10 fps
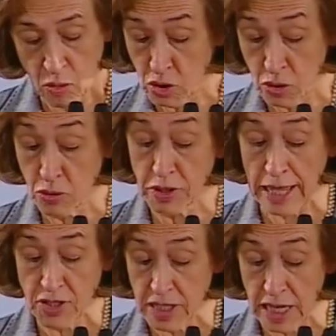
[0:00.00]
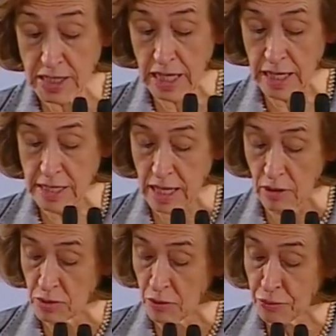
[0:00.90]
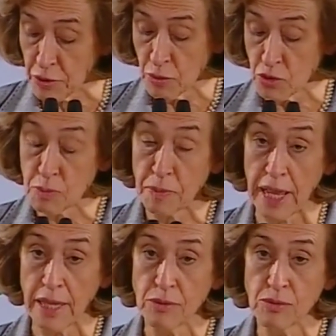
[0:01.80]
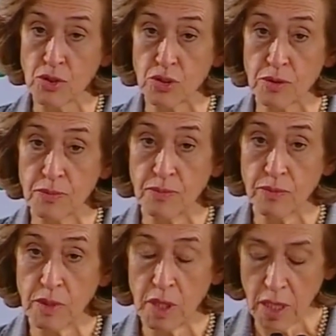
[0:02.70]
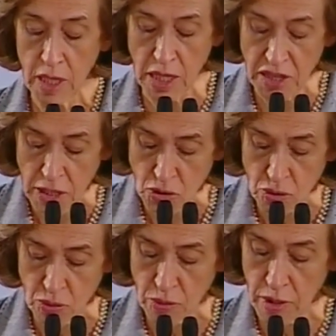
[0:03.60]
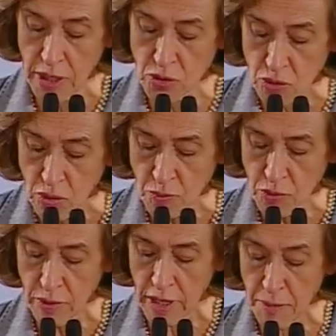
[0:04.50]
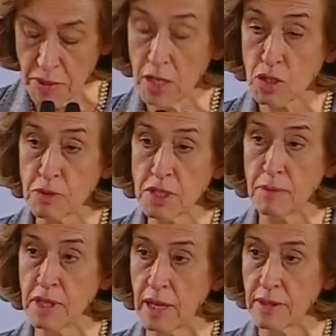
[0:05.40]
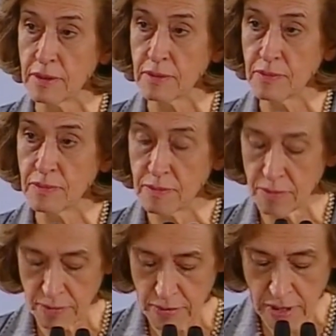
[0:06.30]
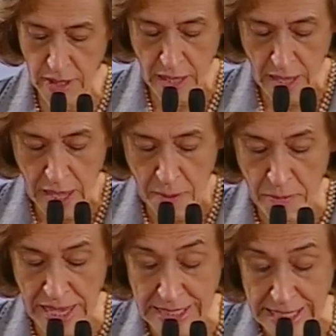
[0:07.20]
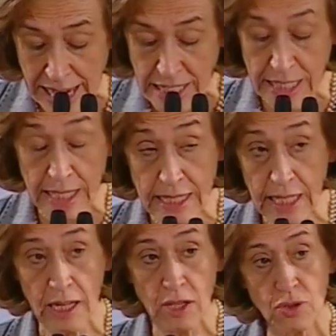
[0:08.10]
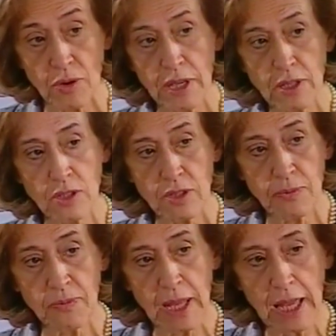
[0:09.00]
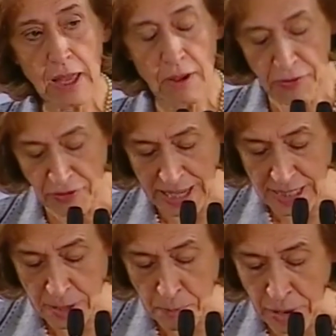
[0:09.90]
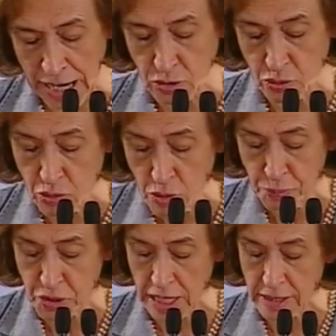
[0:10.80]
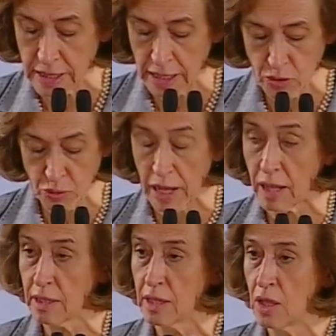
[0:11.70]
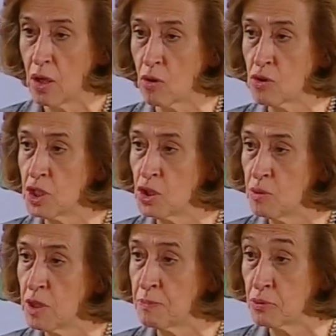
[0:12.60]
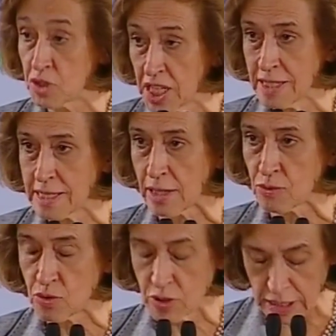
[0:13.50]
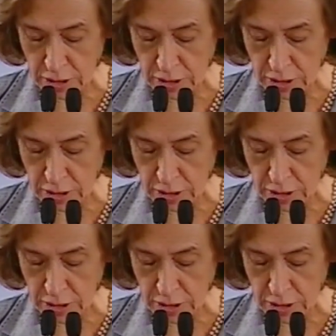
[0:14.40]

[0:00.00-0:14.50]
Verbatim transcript: Os resultados desta eleição não foram os esperados e disso assumo a minha responsabilidade. Mas estas eleições fazem parte de um processo eleitoral constituído por três atos.